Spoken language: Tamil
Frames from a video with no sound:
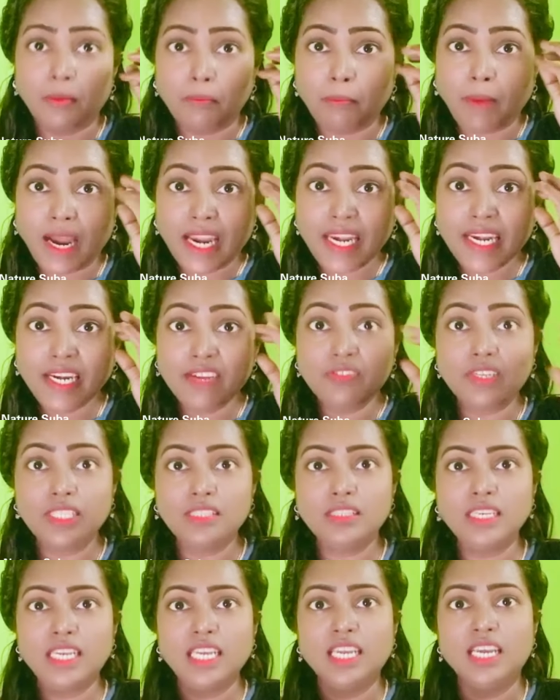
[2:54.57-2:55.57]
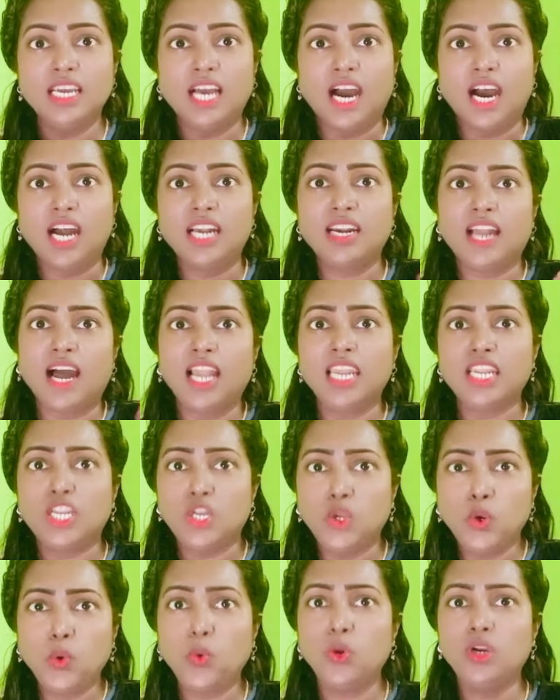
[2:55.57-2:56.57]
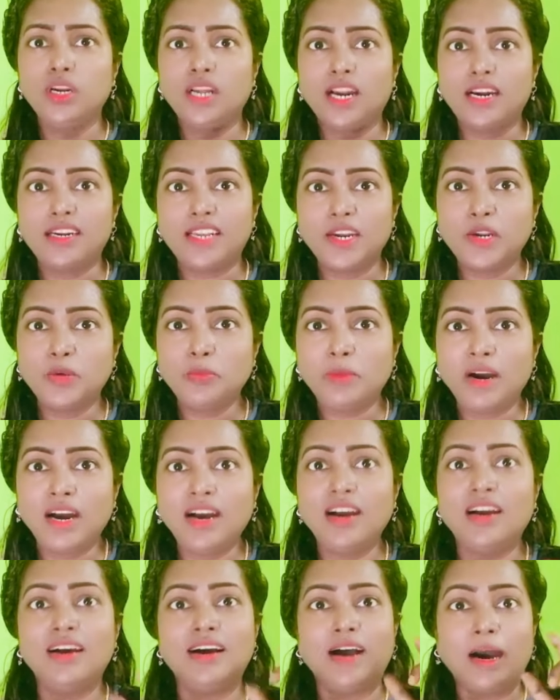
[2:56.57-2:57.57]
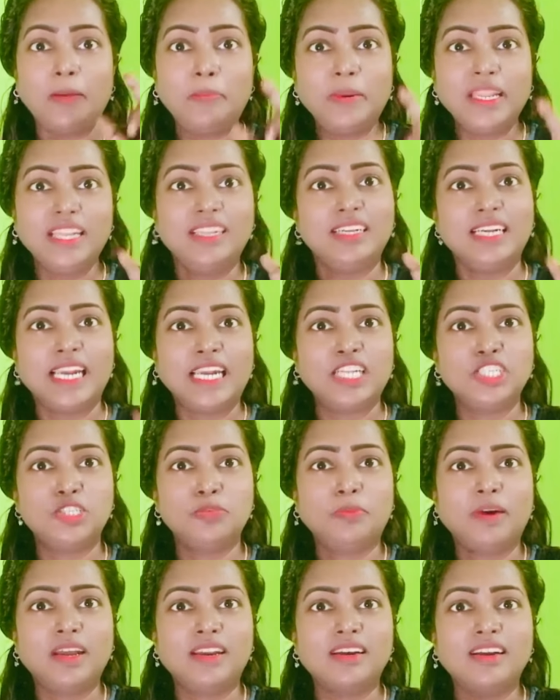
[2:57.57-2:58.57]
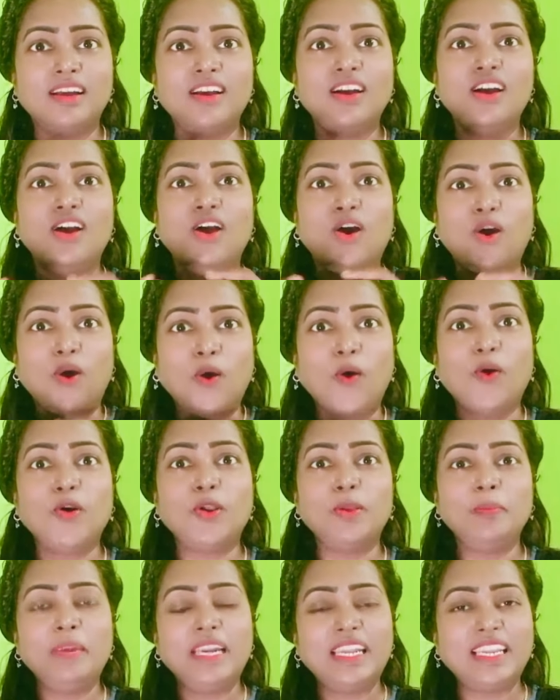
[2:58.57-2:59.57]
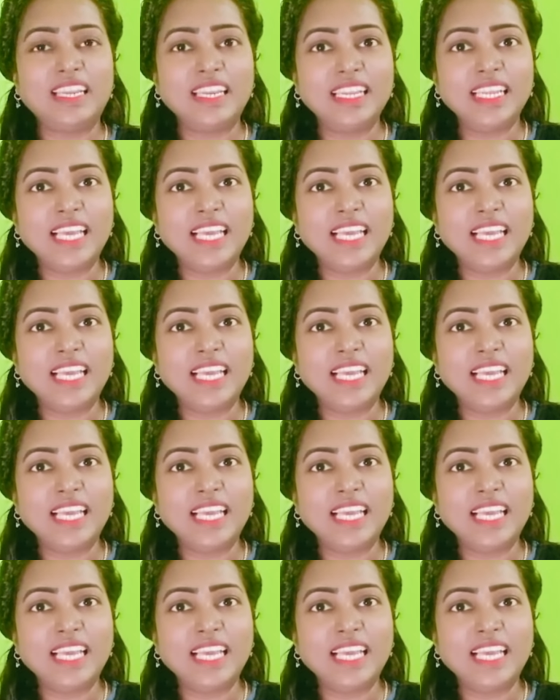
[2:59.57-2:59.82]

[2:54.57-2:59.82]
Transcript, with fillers: மைண்டை வந்து நாளைக்கு லோன் கட்டணுமா அப்படின்னு நினச்சி பாருங்க ஆட்டோமேட்டிக்லி